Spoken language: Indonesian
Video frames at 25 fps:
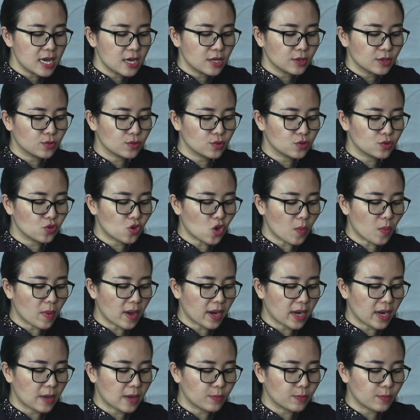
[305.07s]
7,67
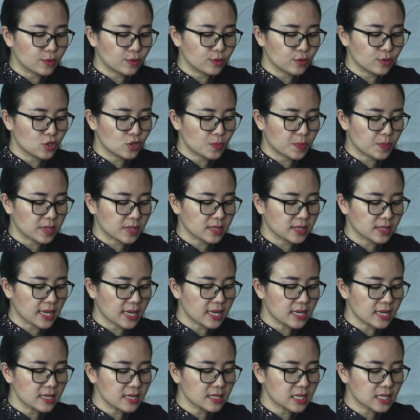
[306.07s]

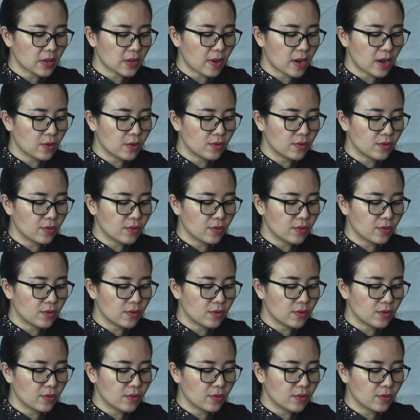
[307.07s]
persen, sewa